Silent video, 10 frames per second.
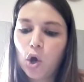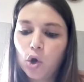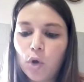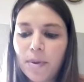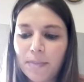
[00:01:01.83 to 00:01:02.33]

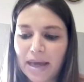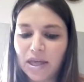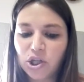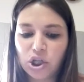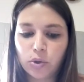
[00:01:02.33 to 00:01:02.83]
come mai
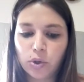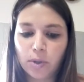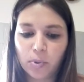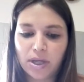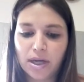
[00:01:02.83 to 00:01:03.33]
hai scelto di
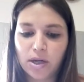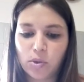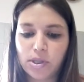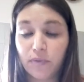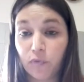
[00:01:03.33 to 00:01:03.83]
portare questi